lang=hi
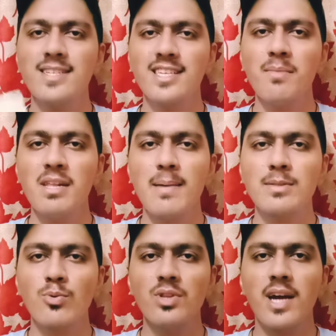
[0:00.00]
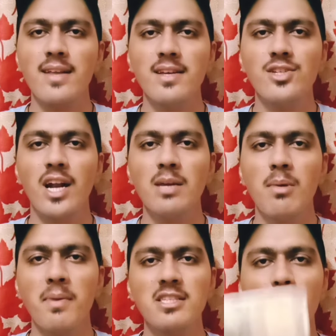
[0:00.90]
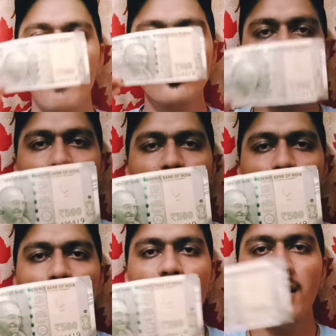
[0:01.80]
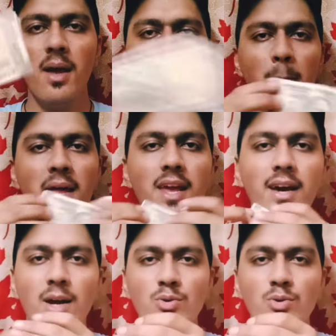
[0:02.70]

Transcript: जैसे कि मैंने आप सबको दिखाया था स्टार्टिंग में बस पाँच सौ रुपये का नोट है मैंने अगर